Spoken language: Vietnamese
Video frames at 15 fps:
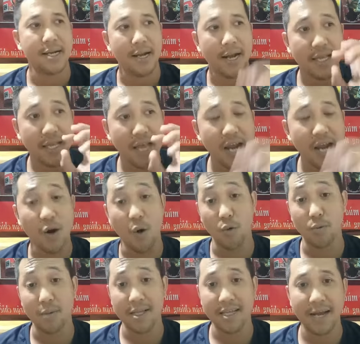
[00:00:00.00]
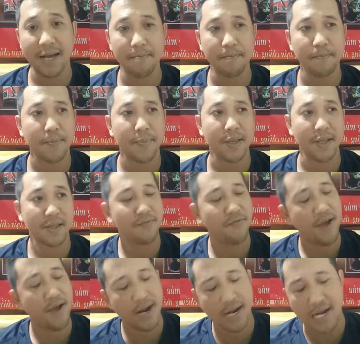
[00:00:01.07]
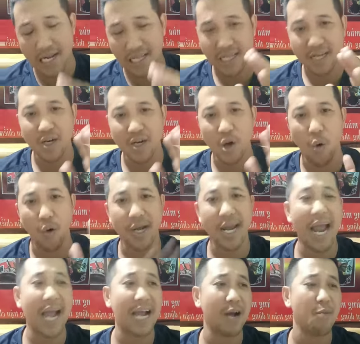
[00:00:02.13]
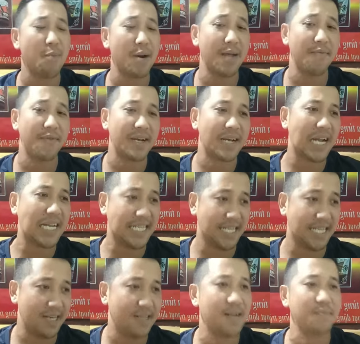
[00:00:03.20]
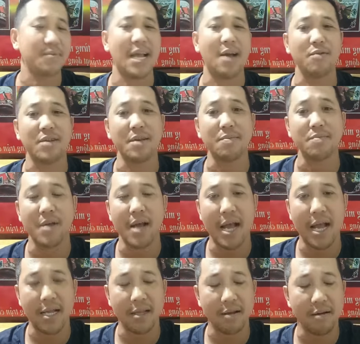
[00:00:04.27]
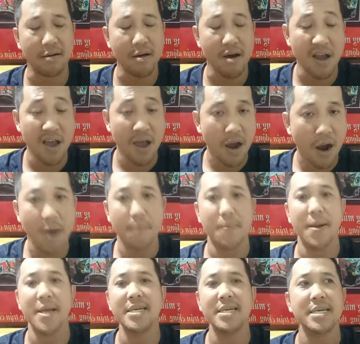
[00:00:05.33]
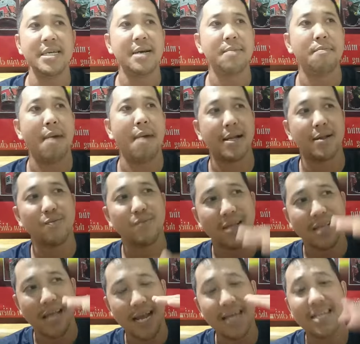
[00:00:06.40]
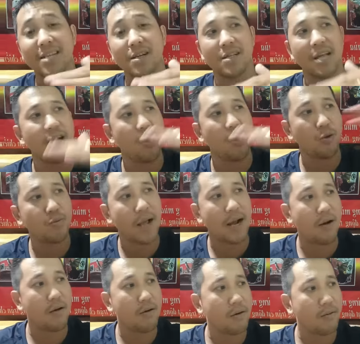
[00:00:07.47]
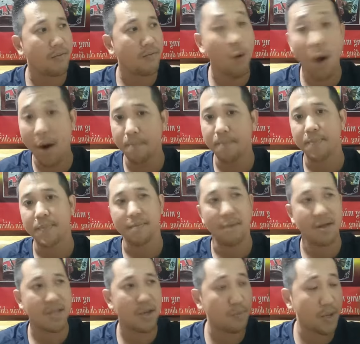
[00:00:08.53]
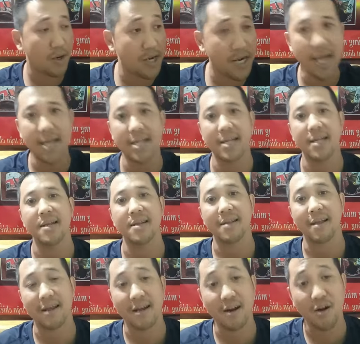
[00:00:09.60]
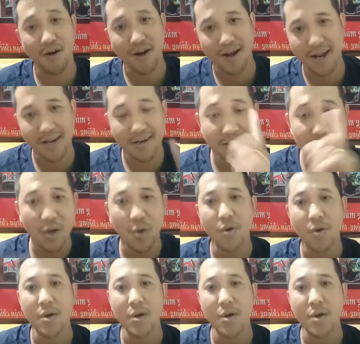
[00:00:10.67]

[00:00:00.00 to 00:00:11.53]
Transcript: cái chế độ chúng ta chăm về cái hình thức nội cái ăn không, anh em phải canh chỉnh làm sao chim ta ăn cho nó hợp lý, mà chúng ta thấy thì thay đổi chúng ta nó phù hợp mà chim ta đi lên, thì cái đó là cái hướng tốt,